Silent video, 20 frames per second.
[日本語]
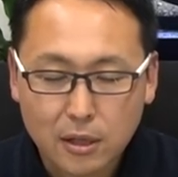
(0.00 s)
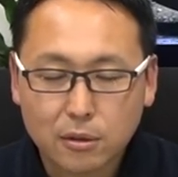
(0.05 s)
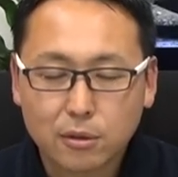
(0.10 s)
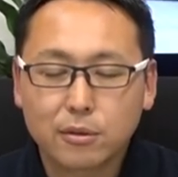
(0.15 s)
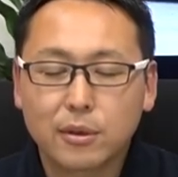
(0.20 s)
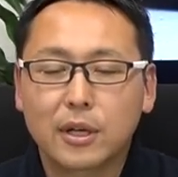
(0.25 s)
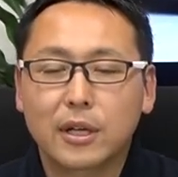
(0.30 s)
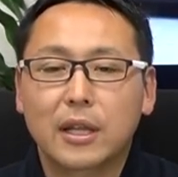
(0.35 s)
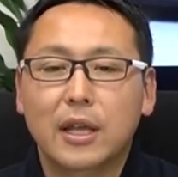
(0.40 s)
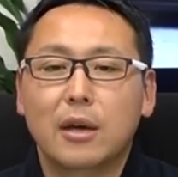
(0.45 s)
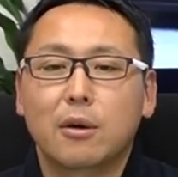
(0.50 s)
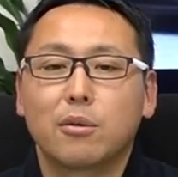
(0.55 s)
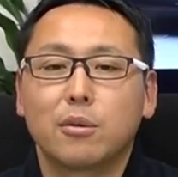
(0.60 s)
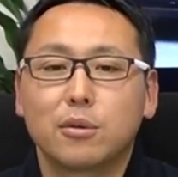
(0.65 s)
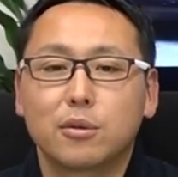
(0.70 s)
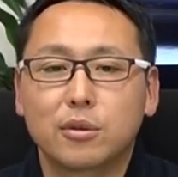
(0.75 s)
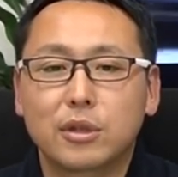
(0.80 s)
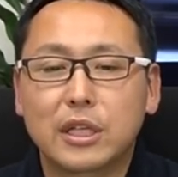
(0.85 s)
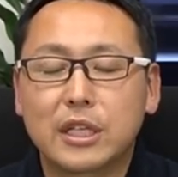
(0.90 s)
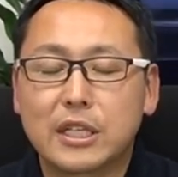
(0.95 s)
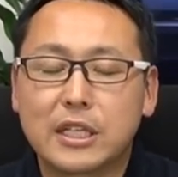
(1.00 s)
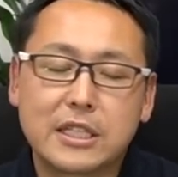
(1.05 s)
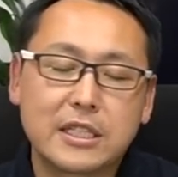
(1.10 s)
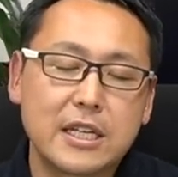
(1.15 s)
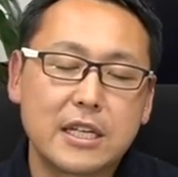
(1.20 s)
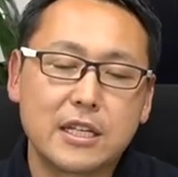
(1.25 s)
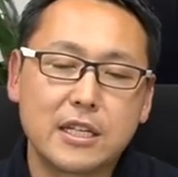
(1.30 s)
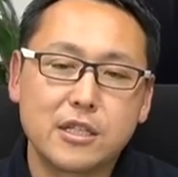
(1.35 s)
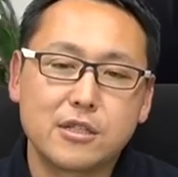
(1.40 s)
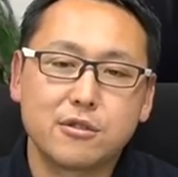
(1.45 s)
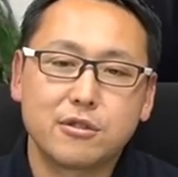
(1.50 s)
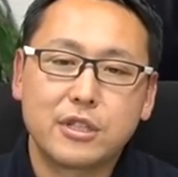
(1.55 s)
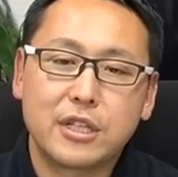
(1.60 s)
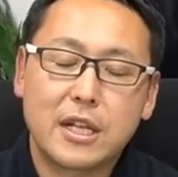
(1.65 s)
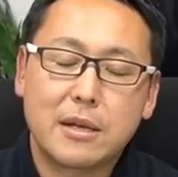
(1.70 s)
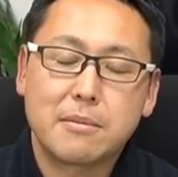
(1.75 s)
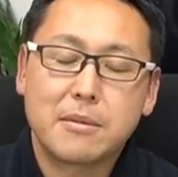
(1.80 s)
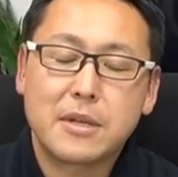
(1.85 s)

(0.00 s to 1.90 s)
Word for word: というわけで本当ににせんにじゅうにね